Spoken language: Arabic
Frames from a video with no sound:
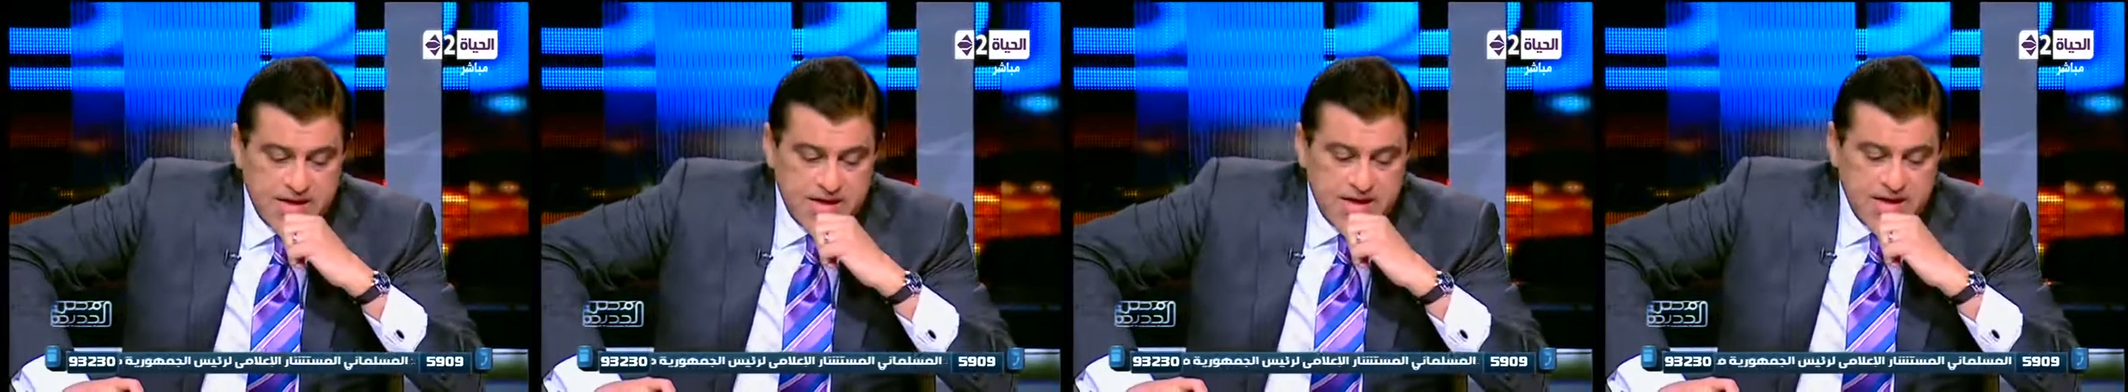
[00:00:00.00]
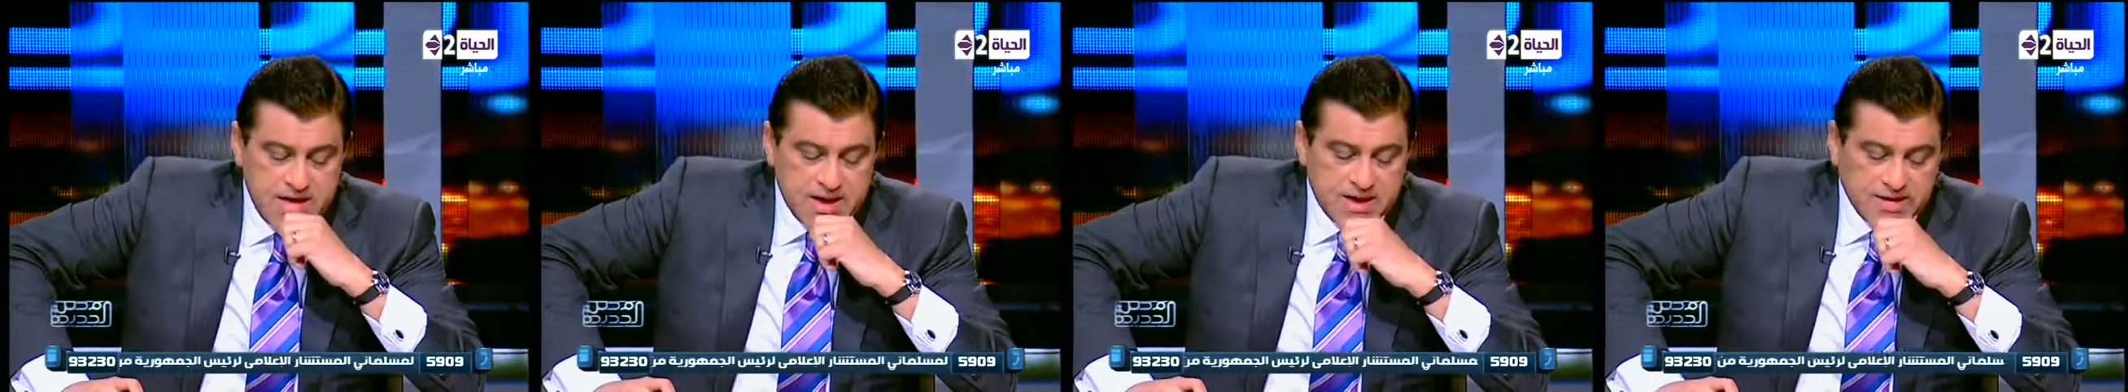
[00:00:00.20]

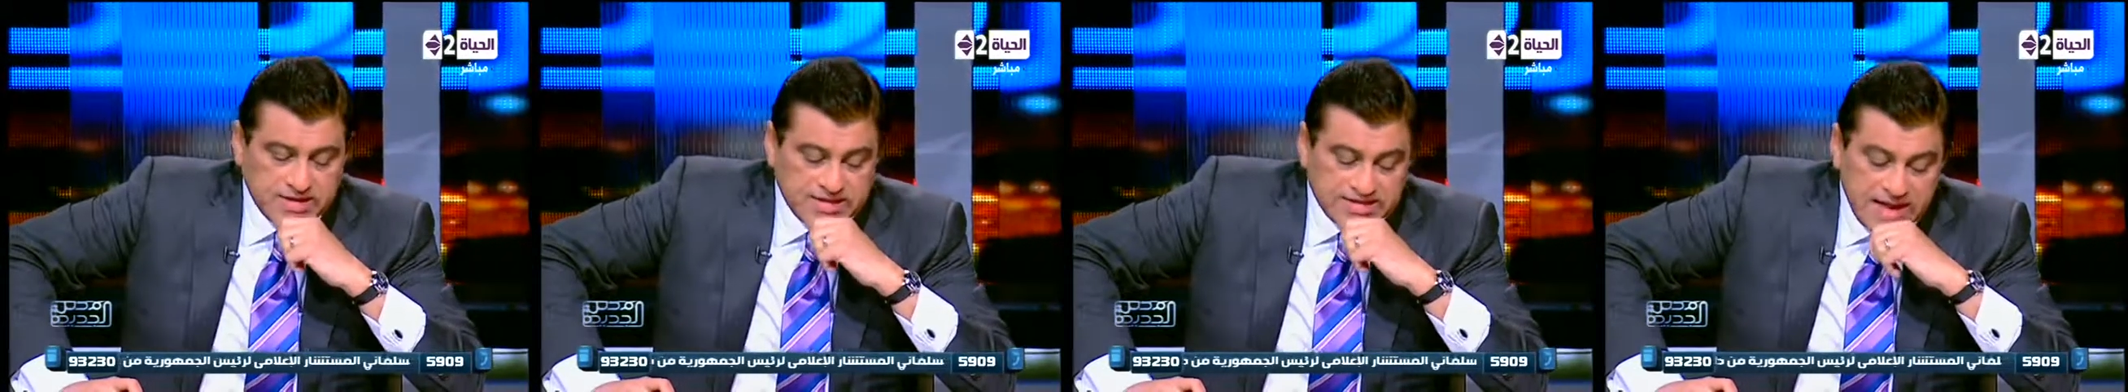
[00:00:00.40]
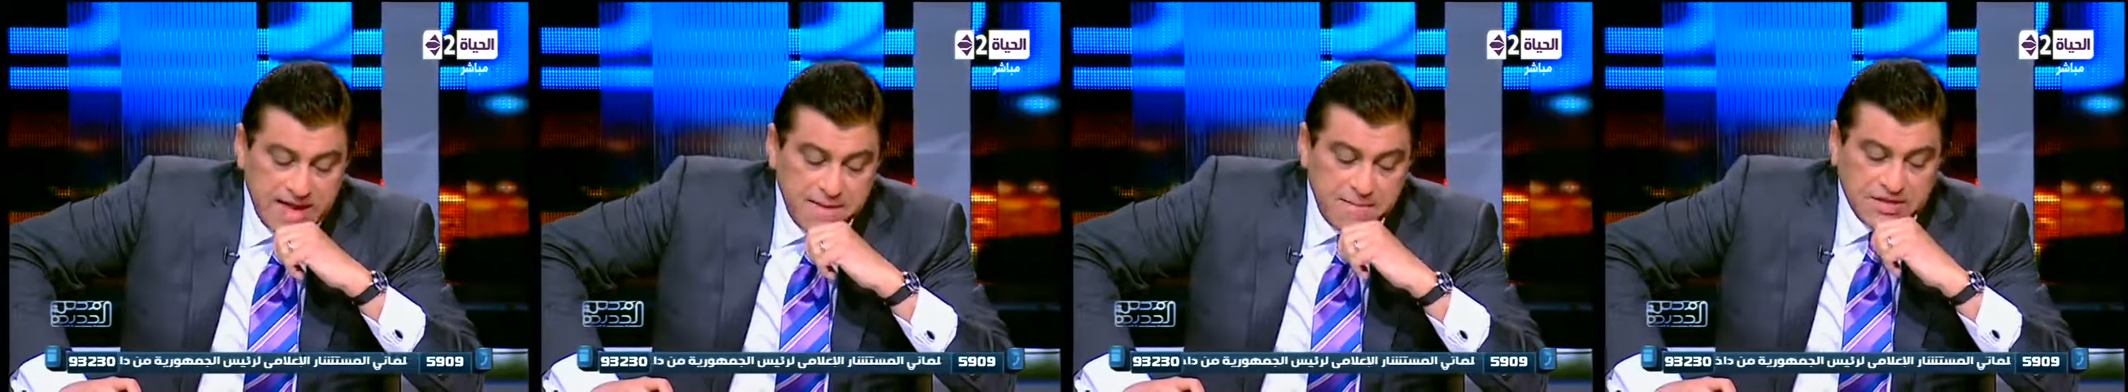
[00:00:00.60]

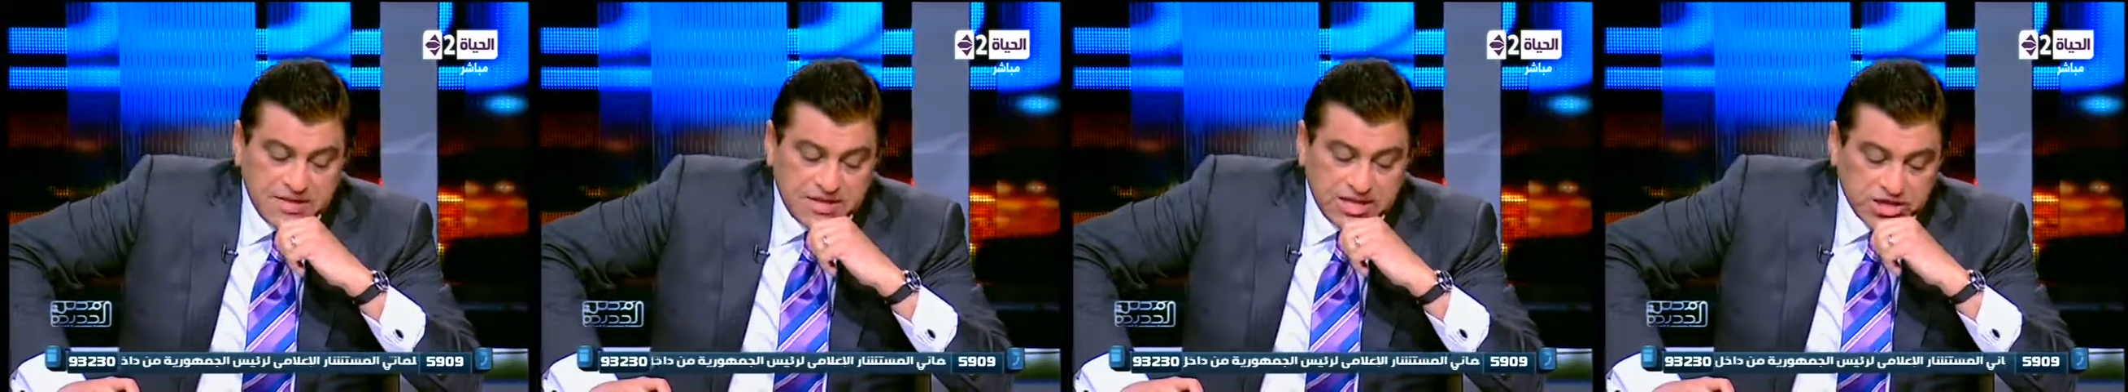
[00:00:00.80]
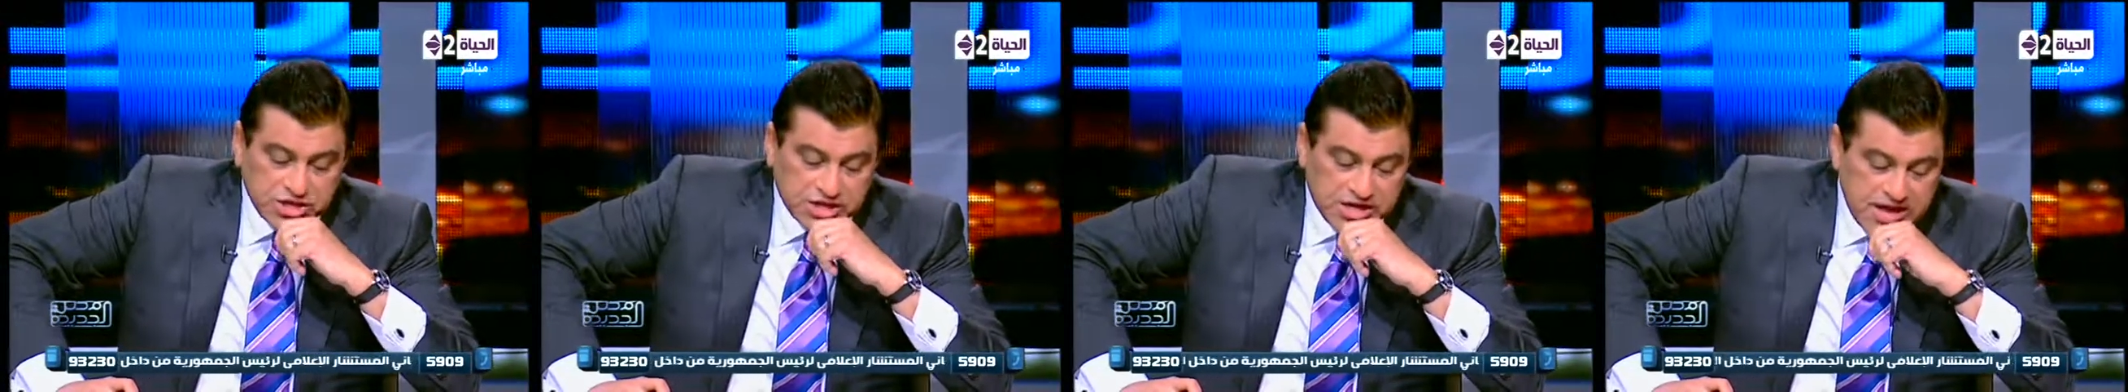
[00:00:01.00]
الرسام
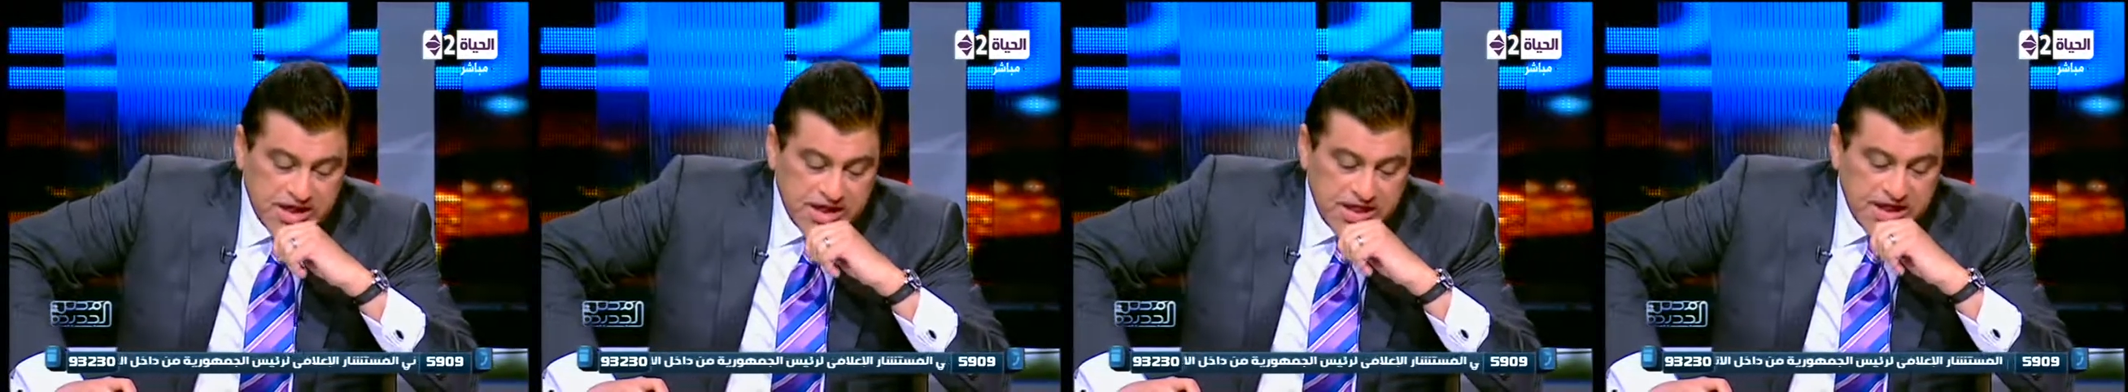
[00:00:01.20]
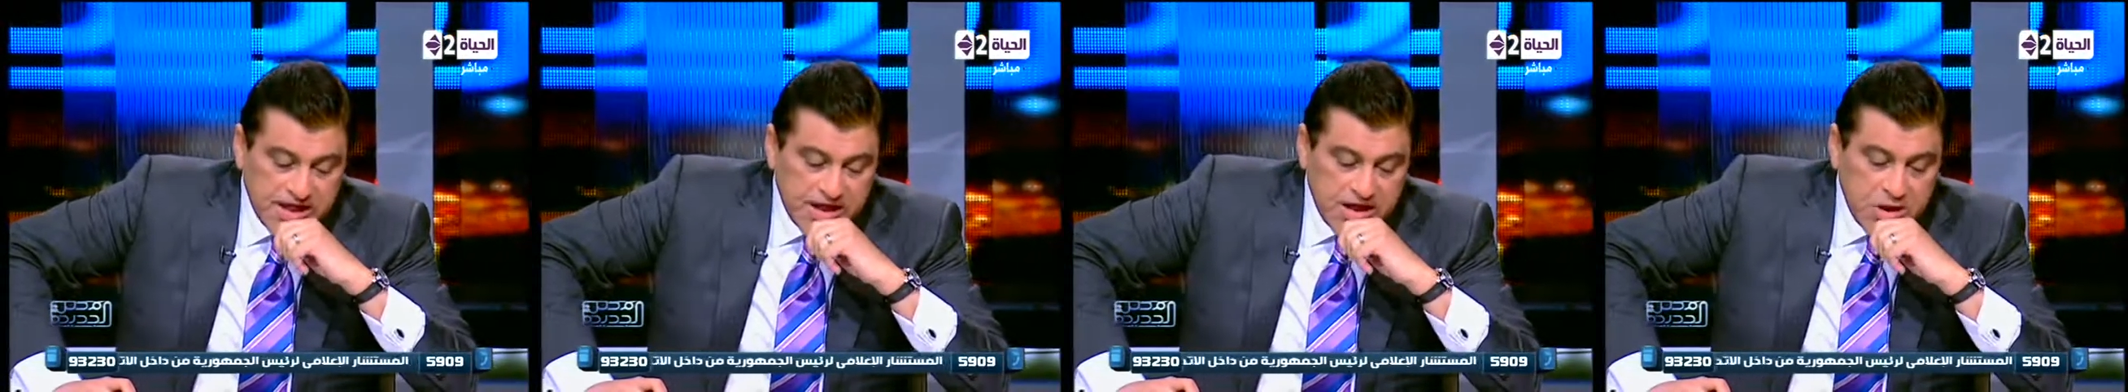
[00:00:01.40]

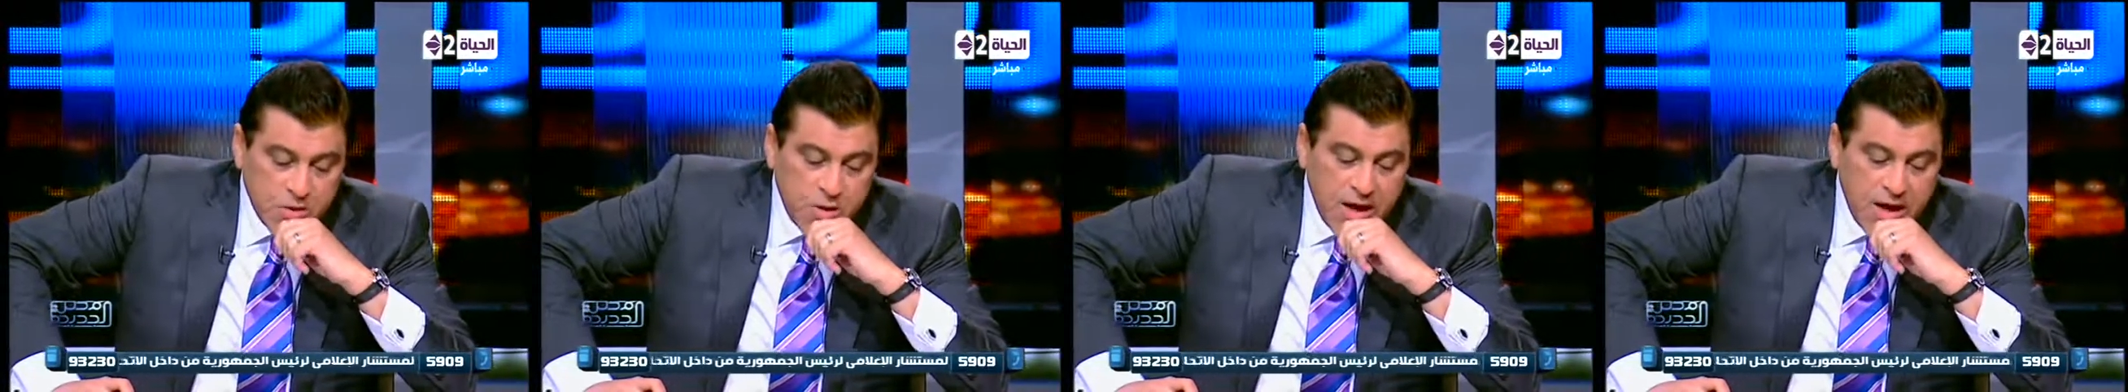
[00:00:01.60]
التشكيلي اللي